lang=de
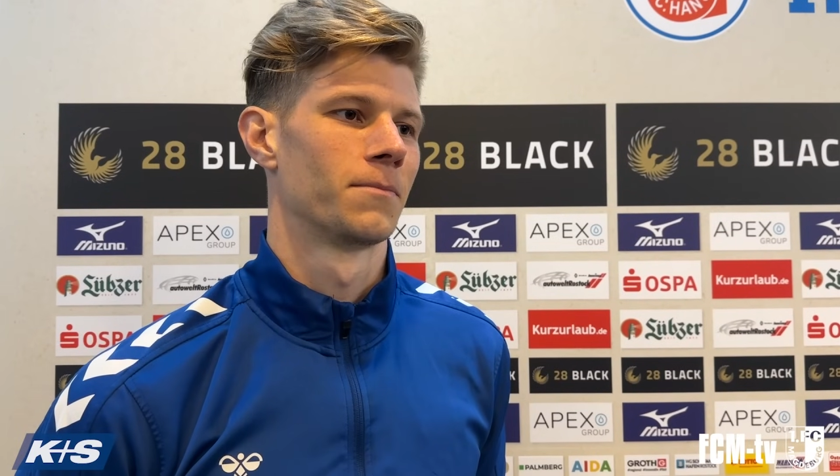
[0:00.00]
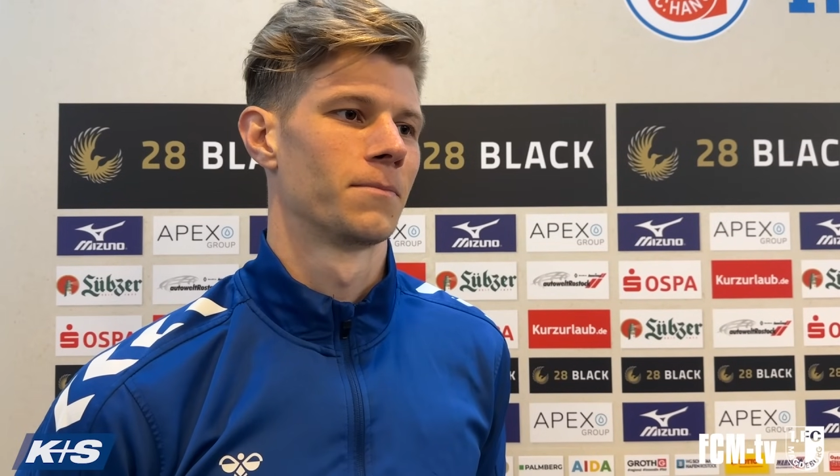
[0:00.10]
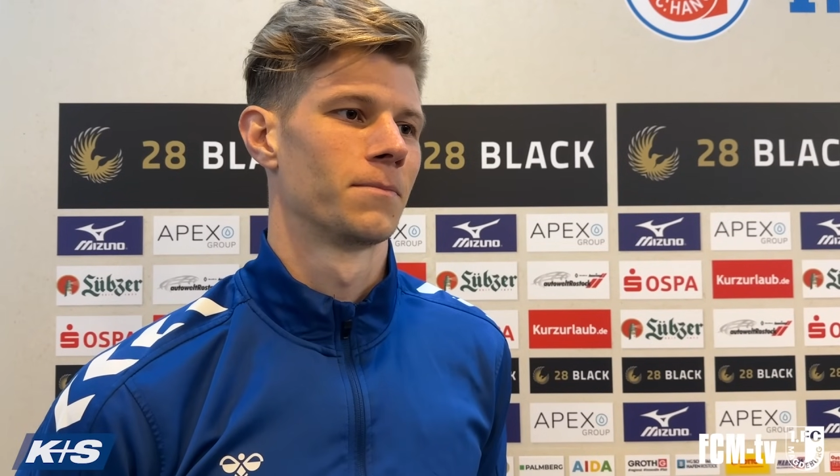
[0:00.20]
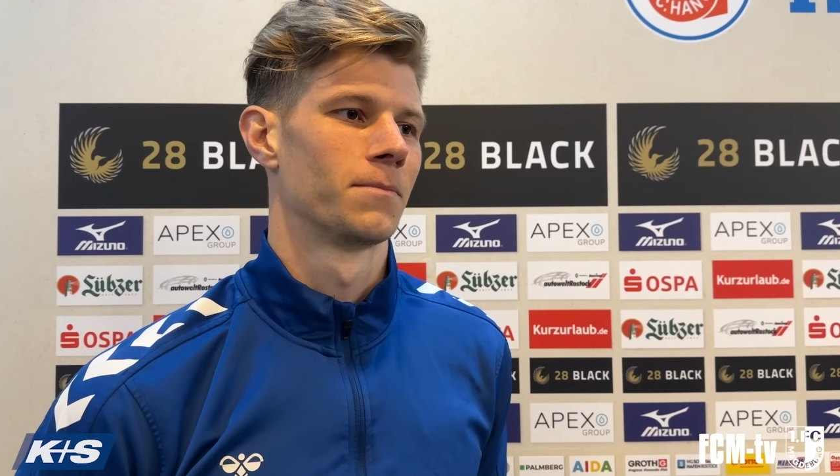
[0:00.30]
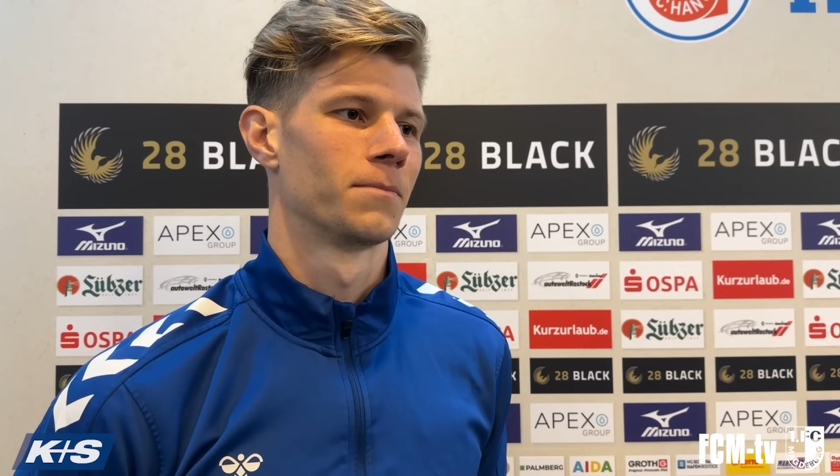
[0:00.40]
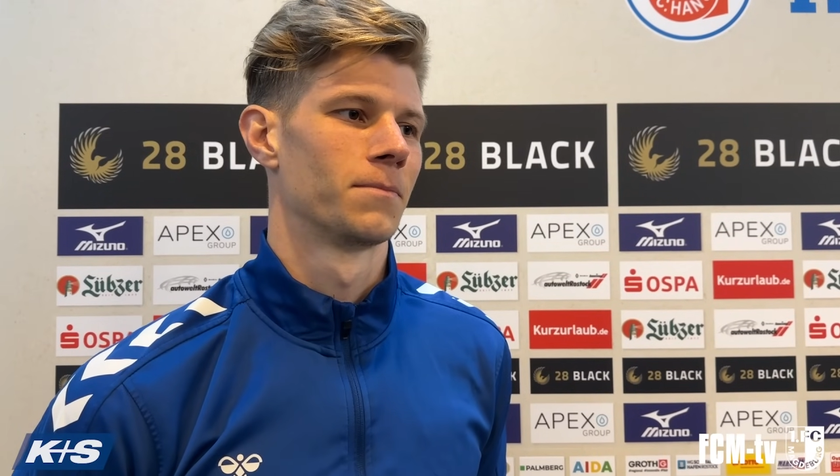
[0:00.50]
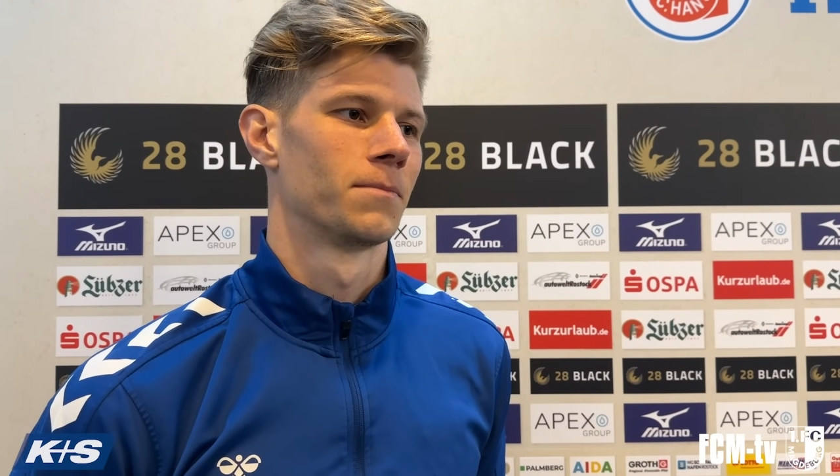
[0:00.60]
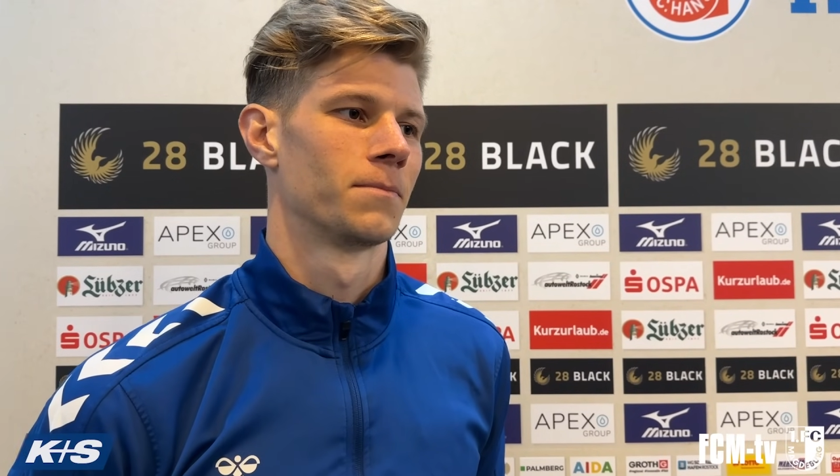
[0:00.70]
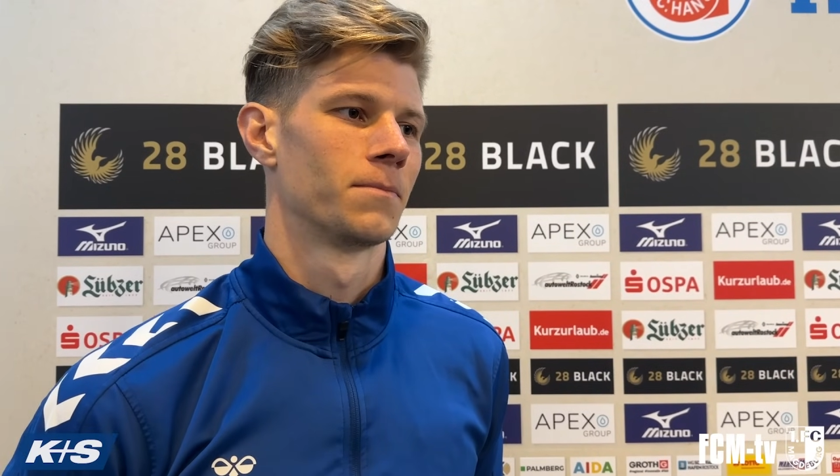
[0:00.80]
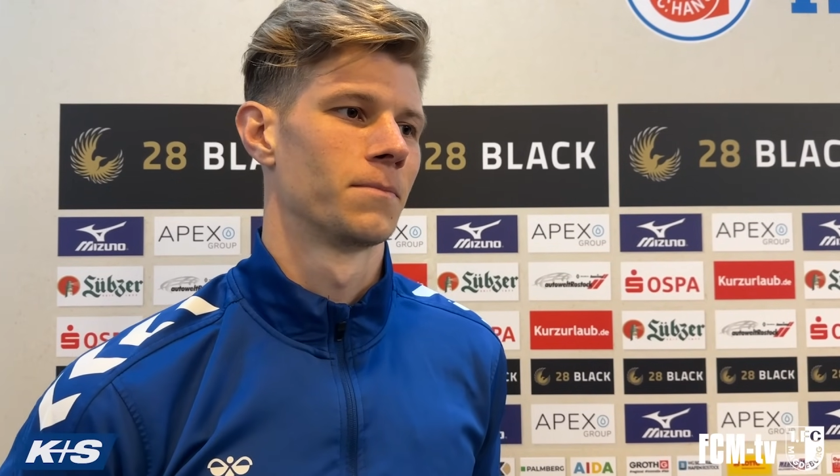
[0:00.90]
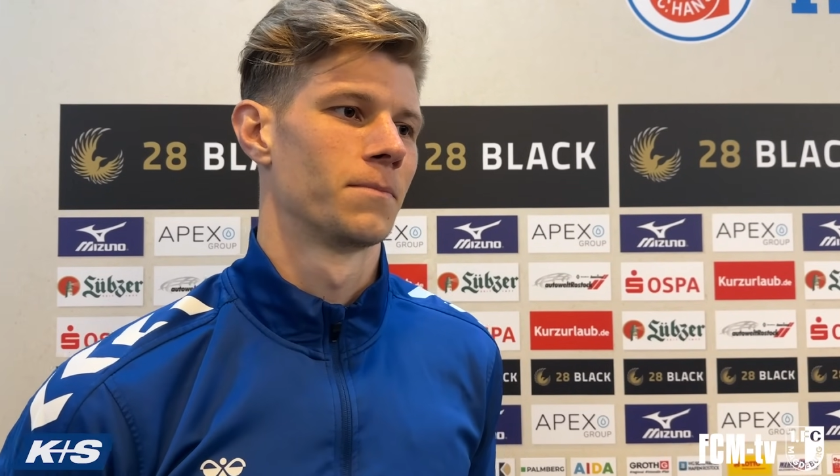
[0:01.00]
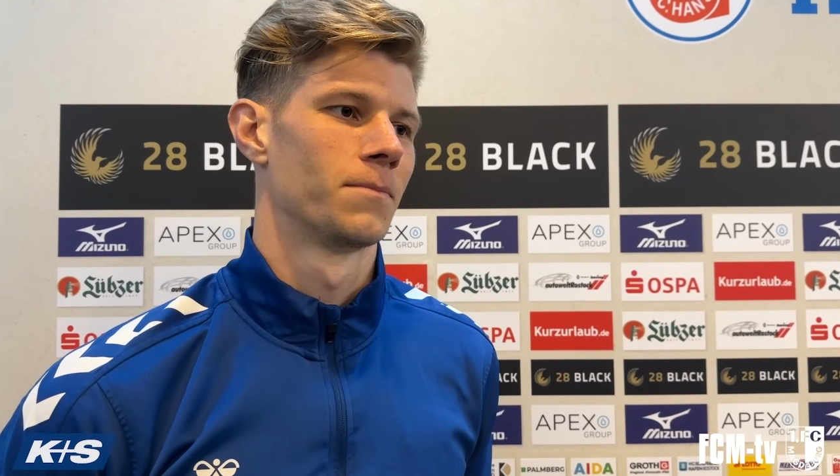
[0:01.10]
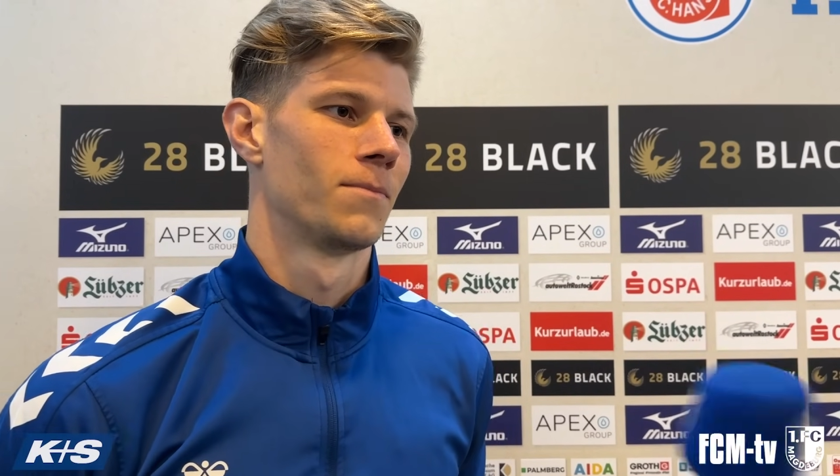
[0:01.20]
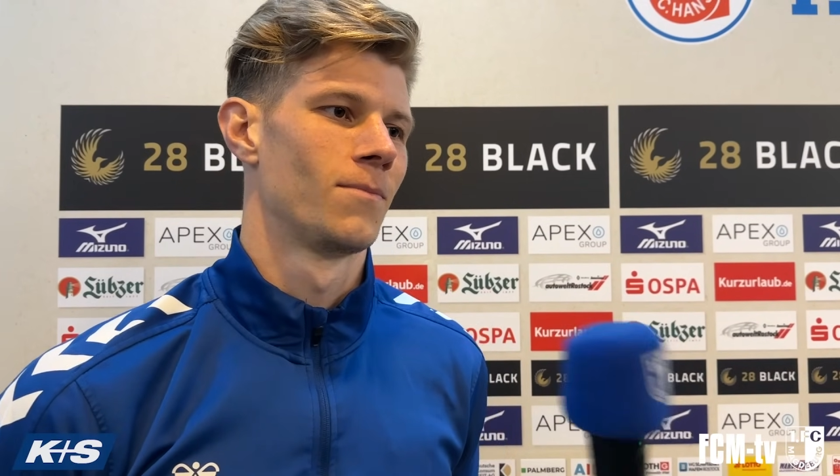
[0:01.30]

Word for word: für dich, für die Mannschaft?